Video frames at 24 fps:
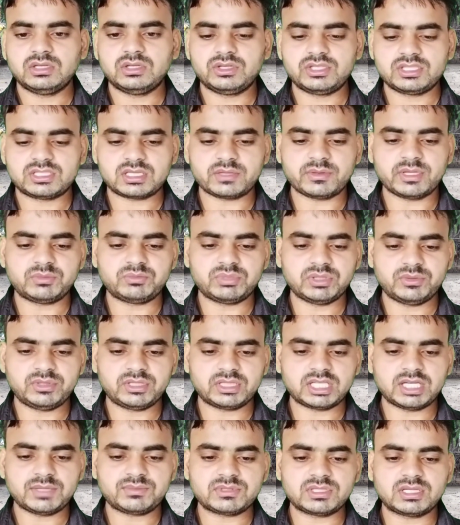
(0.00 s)
और इसके बाद
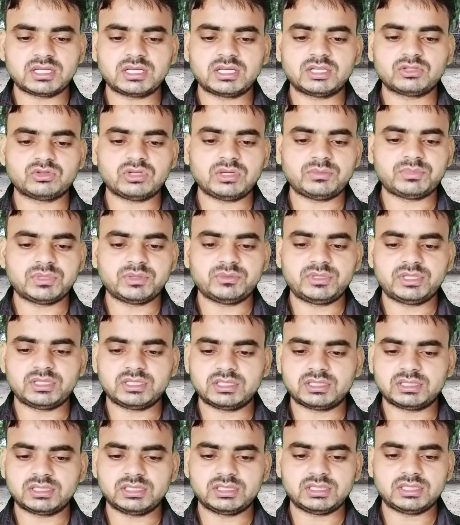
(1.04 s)
पेमेंट का ऑप्शन आएगा तो आप पेमेंट
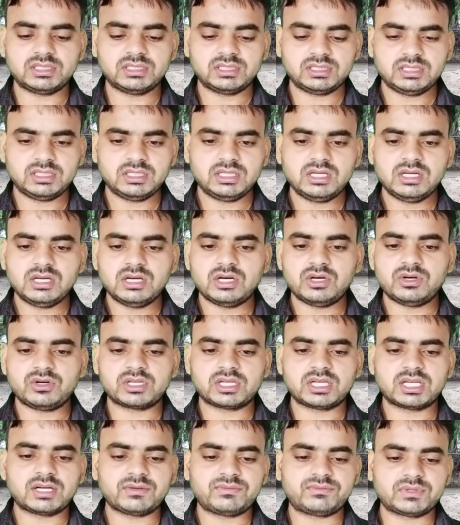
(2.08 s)
कर देना और
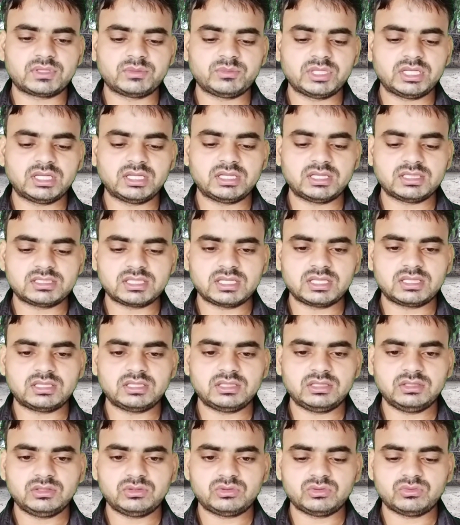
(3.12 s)
अगर आप फ्री में लेना
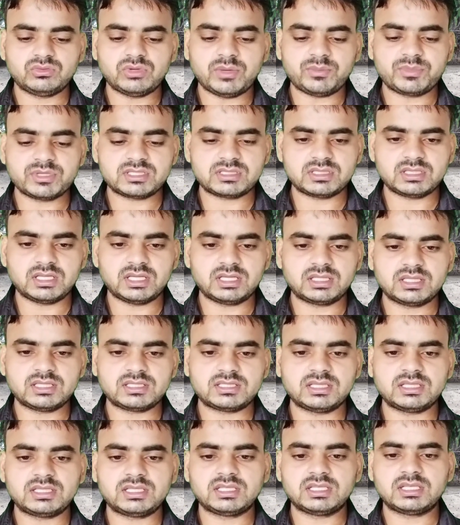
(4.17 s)
चाहते हैं तो वापस से आएंगे
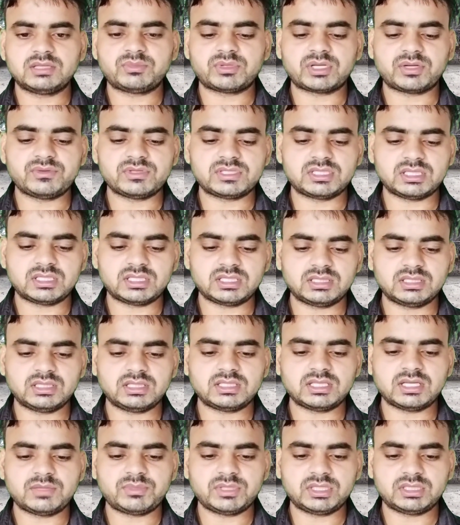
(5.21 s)
सेटिंग एंड प्राइवेसी के
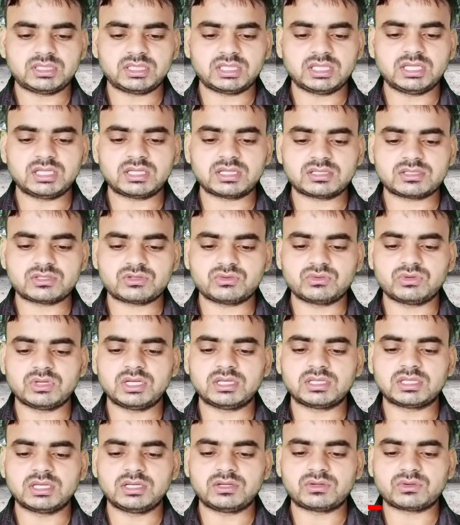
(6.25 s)
अंदर यहाँ पे क्रिएटर्स टूल
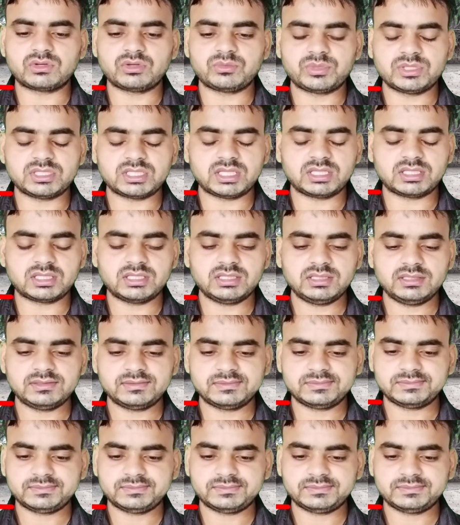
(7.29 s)
एंड कंट्रोल पे जाएंगे